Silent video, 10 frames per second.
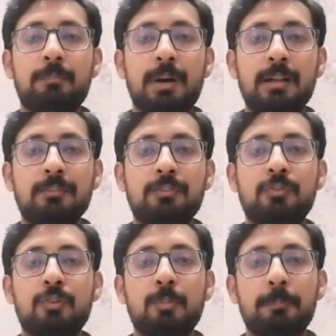
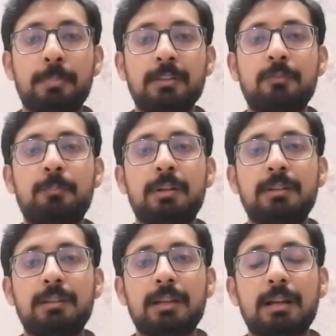
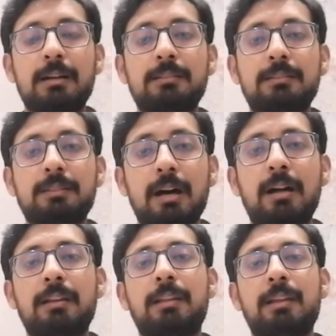555
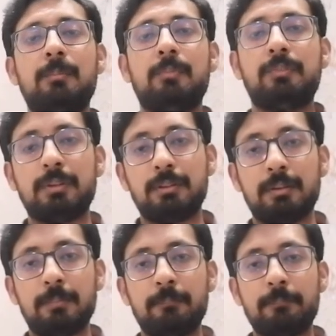लगातार गेम्स जीती